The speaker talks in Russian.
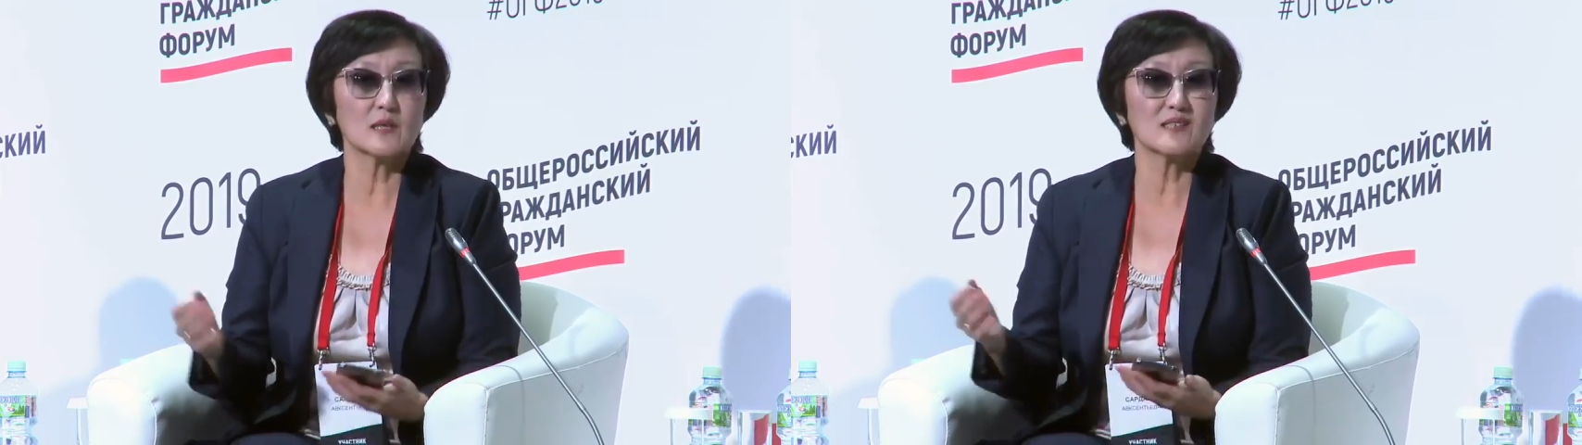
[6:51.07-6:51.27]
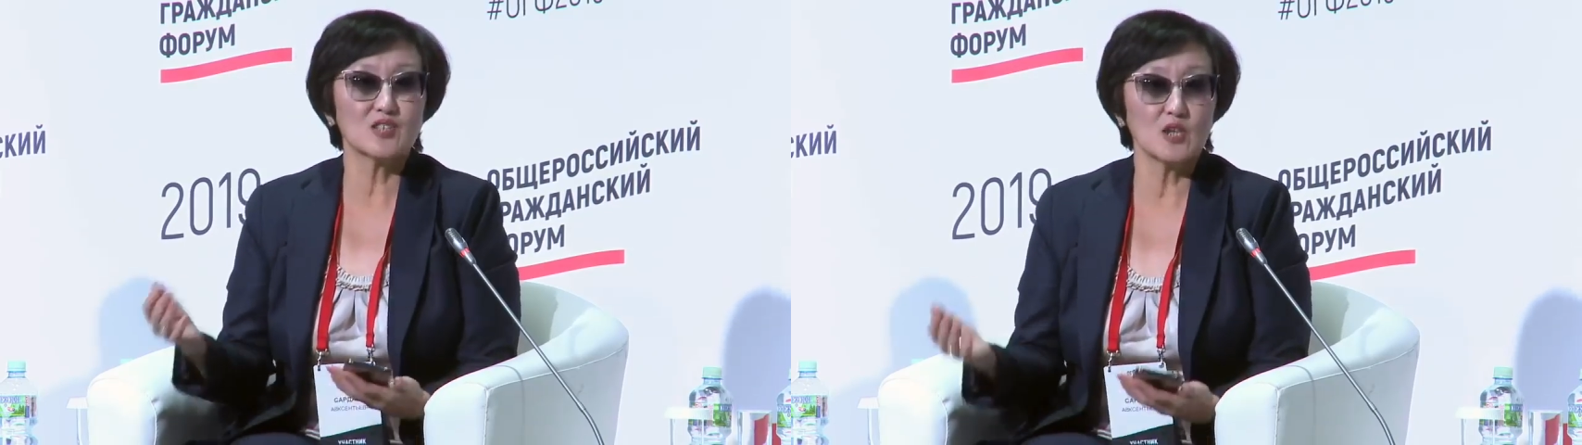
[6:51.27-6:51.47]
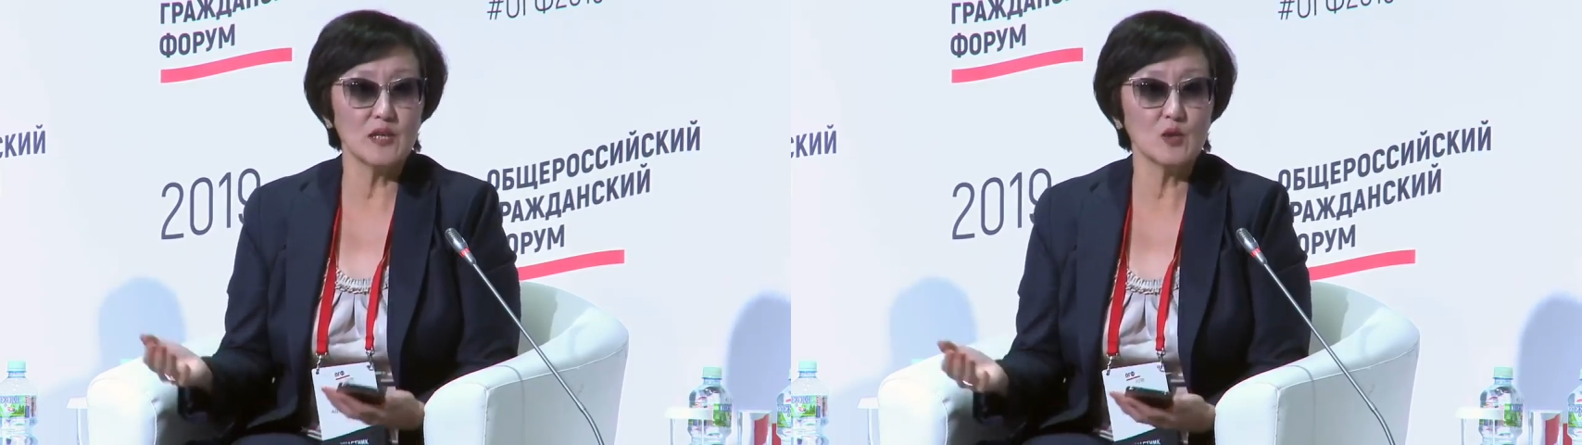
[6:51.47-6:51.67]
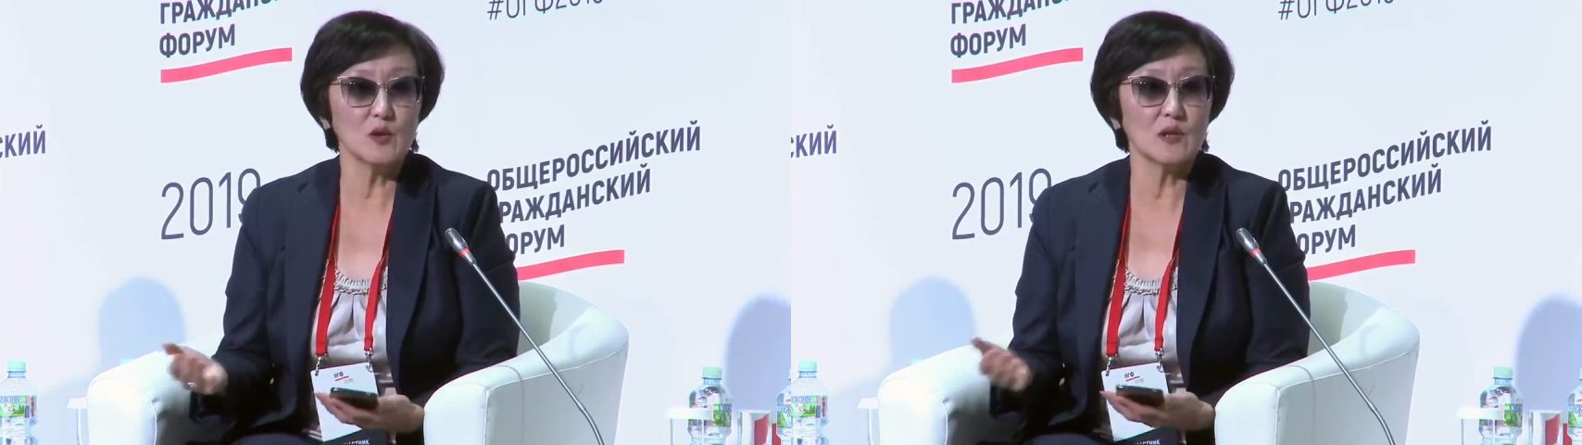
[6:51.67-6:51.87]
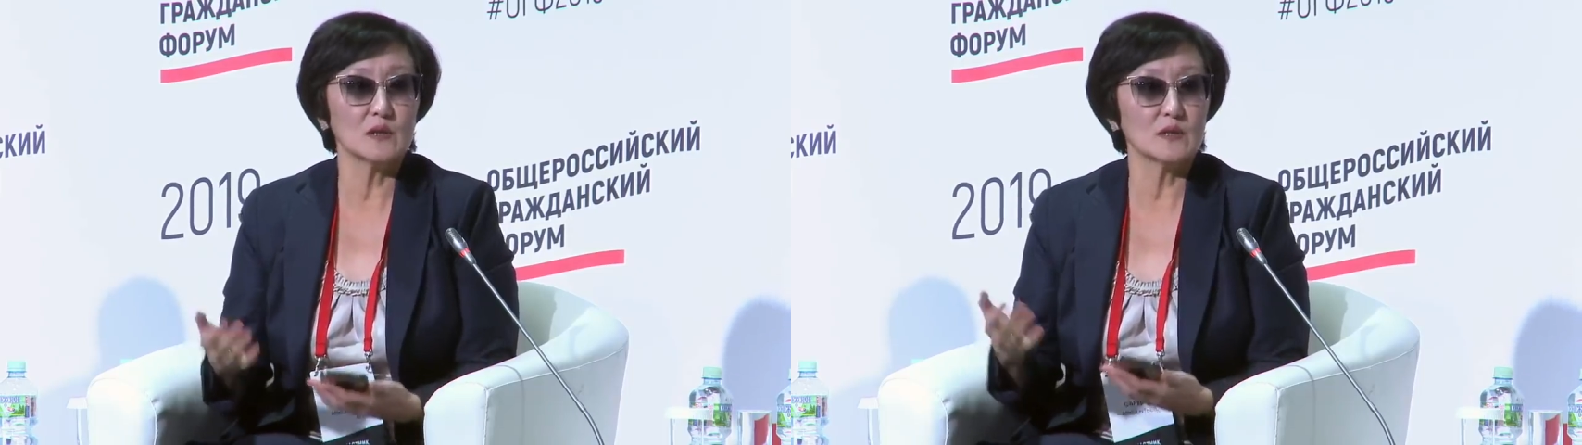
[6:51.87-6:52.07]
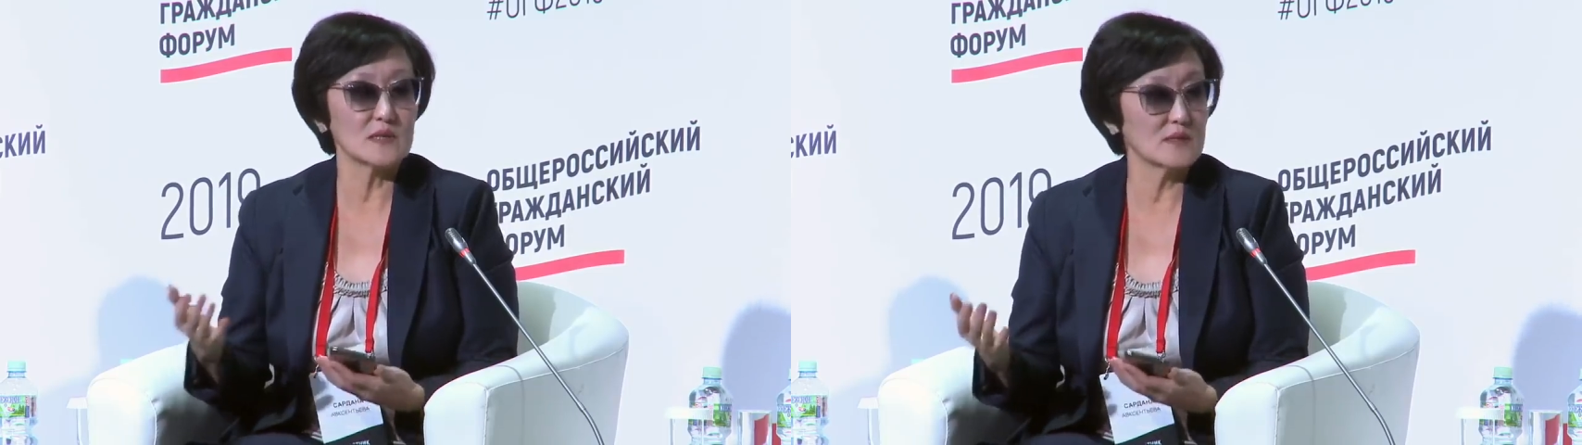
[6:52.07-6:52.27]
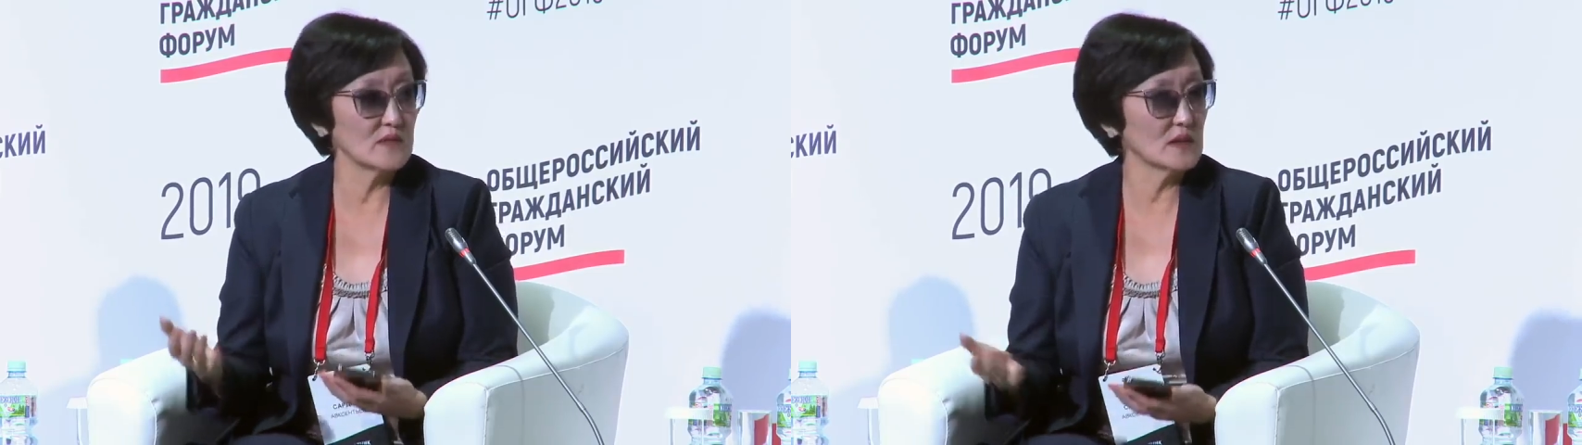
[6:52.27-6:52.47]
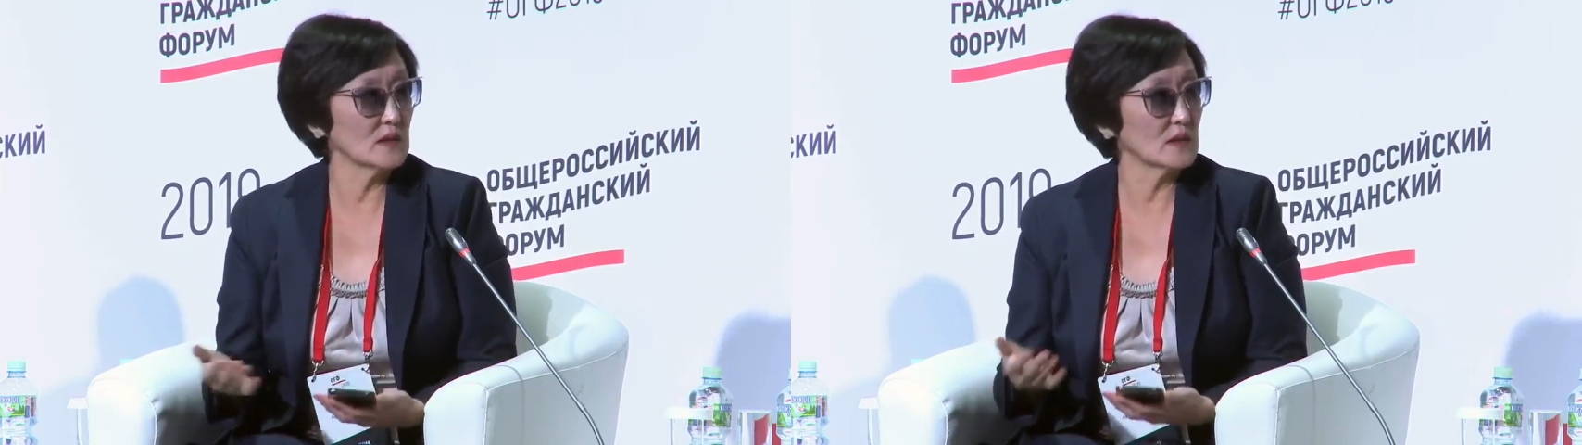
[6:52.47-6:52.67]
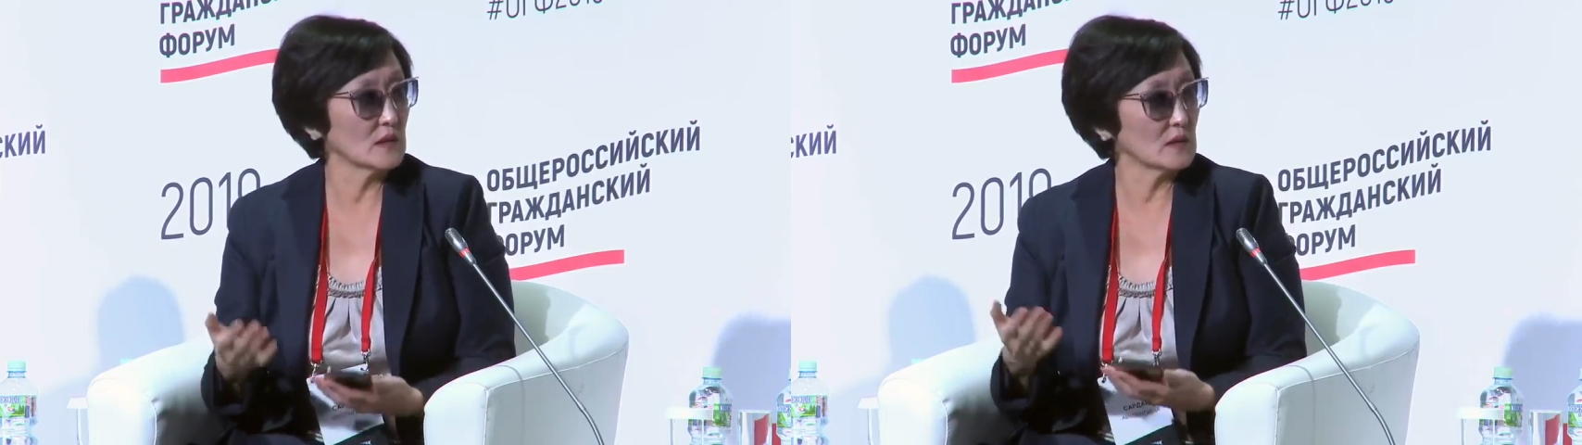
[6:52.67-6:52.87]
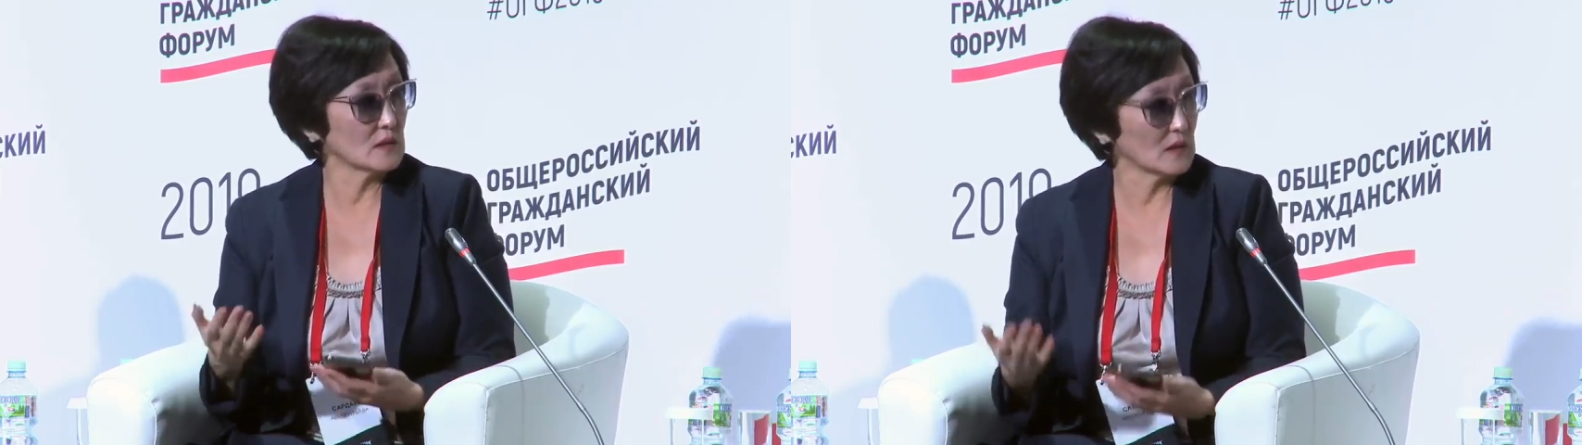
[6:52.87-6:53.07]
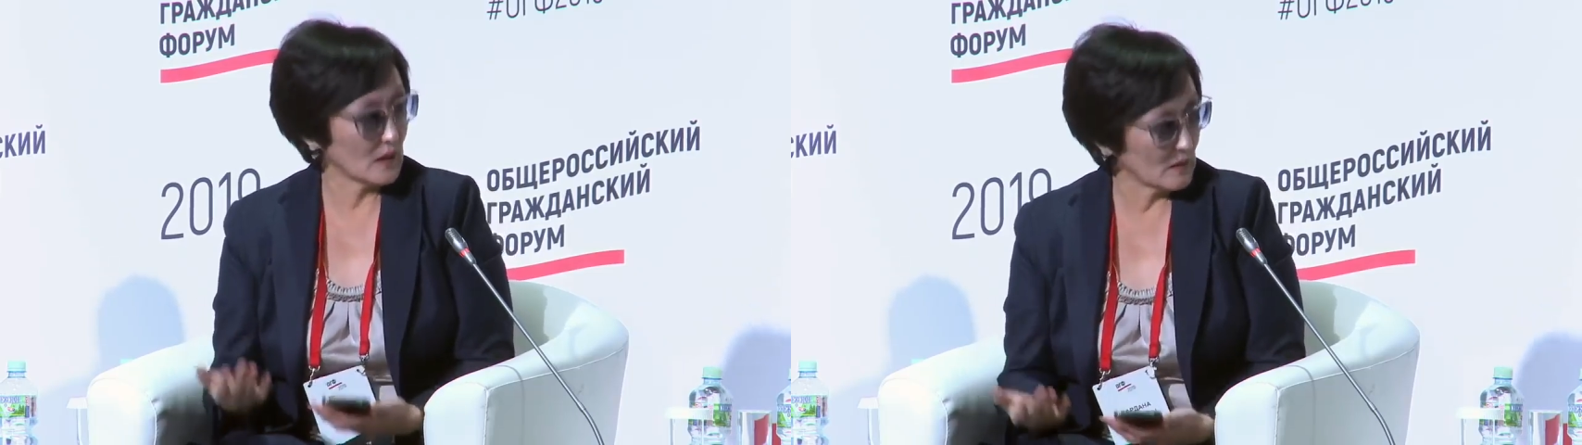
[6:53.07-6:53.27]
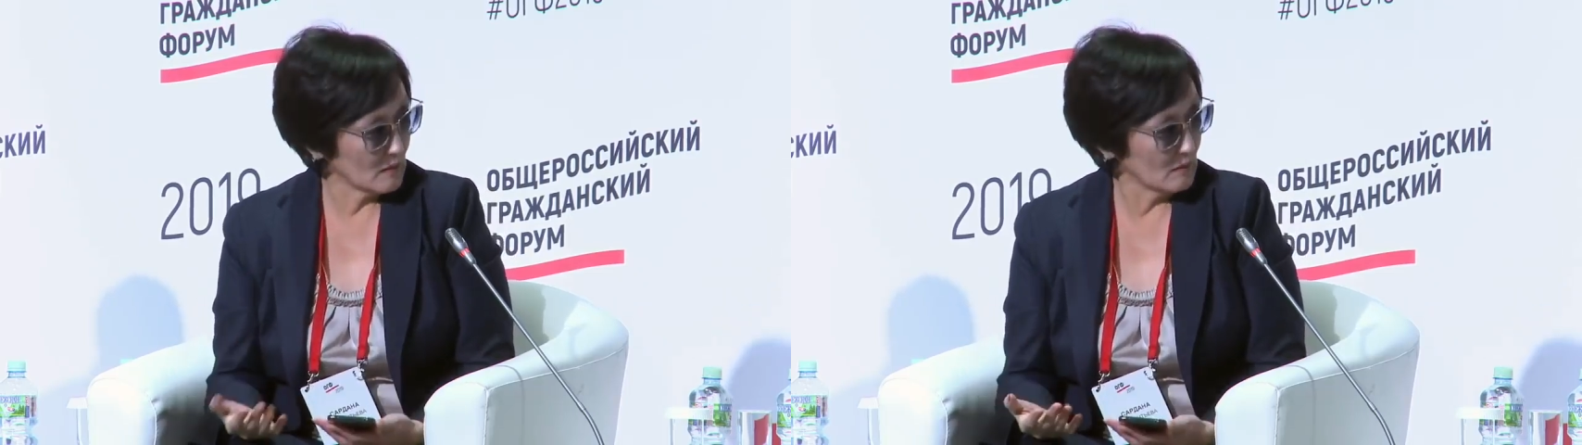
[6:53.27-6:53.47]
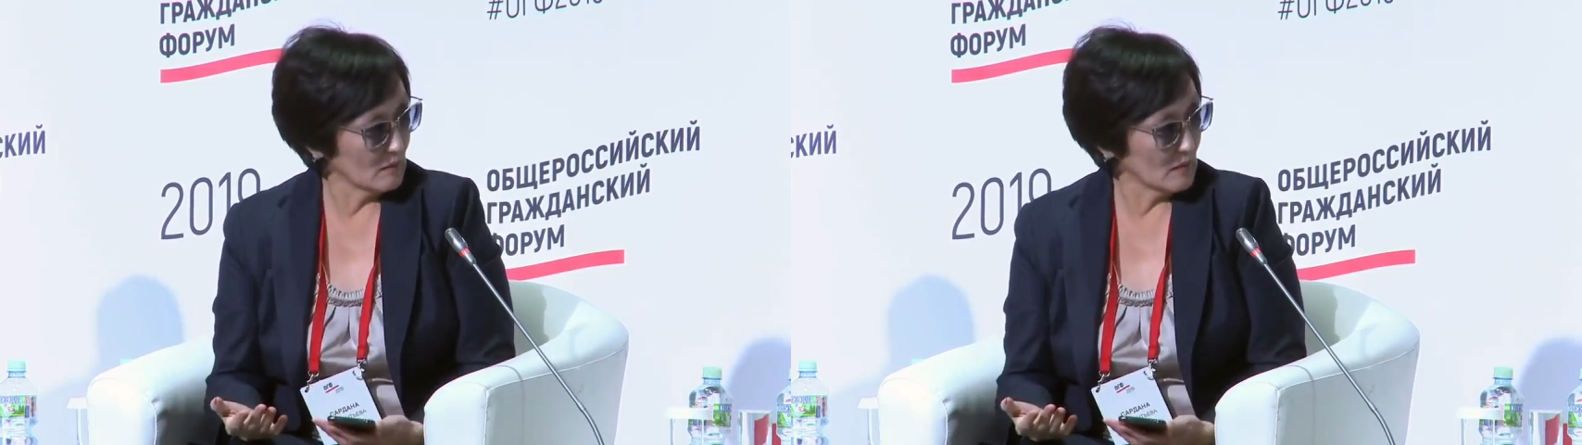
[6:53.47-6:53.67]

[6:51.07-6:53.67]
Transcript: К сожалению, это действительно так.